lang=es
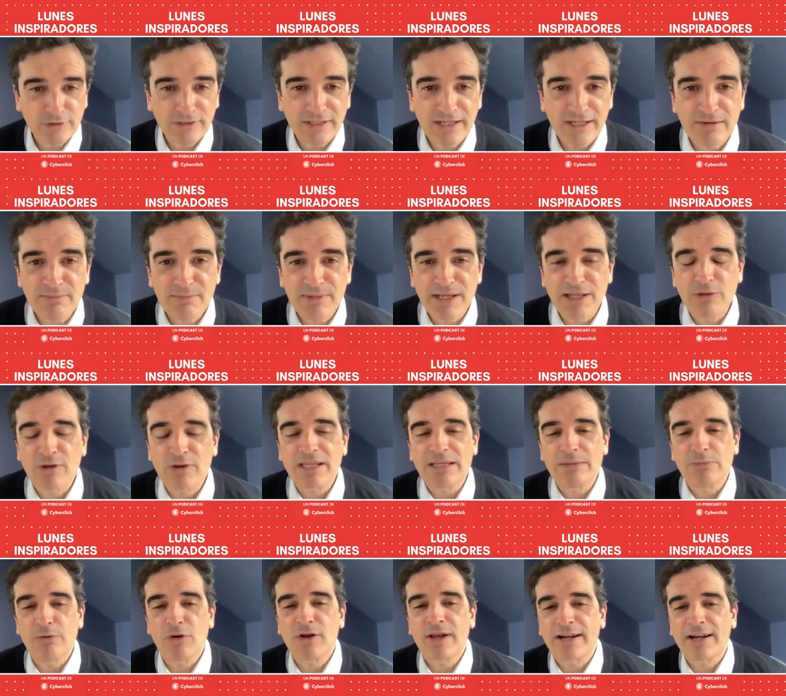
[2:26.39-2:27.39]
no tener miedo a
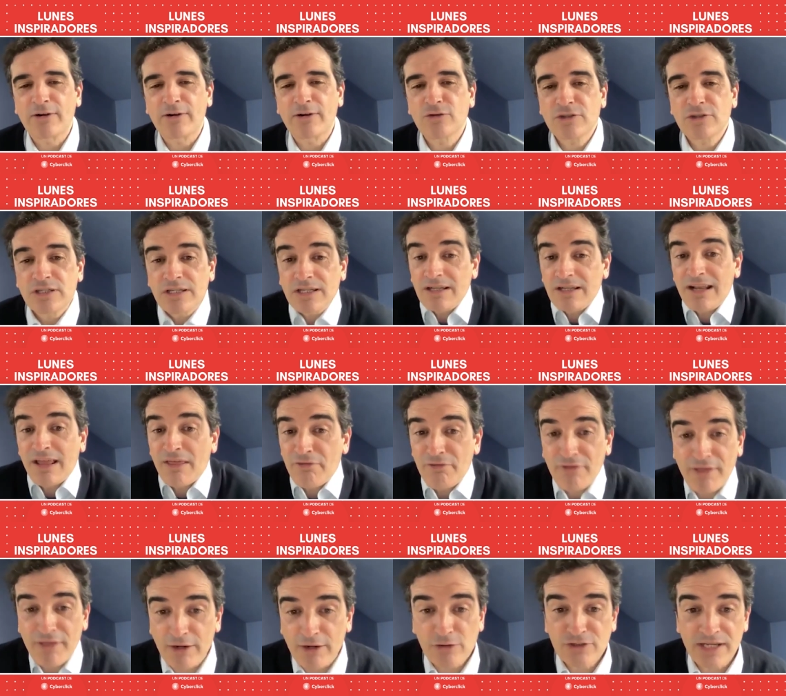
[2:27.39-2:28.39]
equivocarnos y
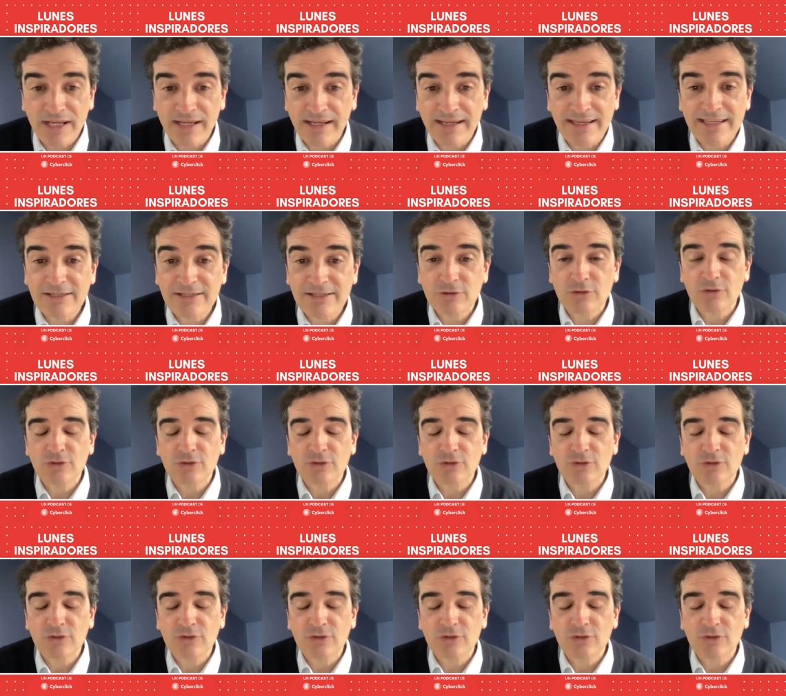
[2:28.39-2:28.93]
lanzarnos en aquellas